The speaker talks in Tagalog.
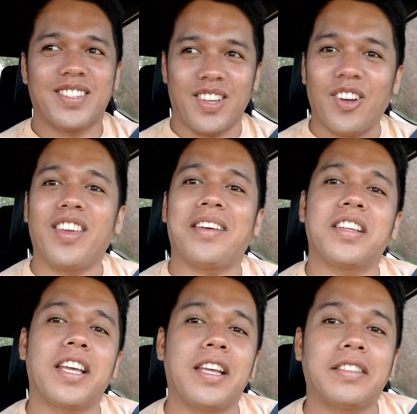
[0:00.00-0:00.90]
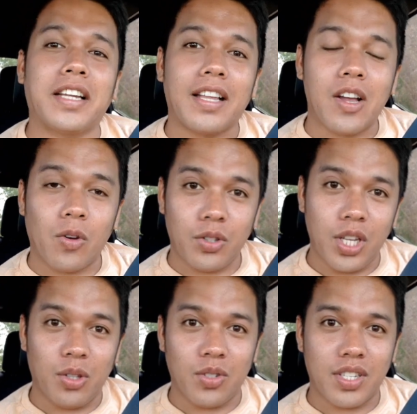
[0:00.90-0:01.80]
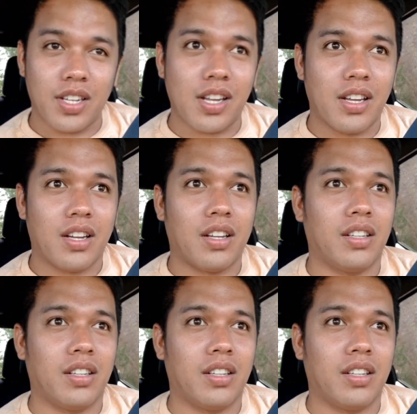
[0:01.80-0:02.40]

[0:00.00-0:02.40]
so, yan, naging kailangan ko dito sa,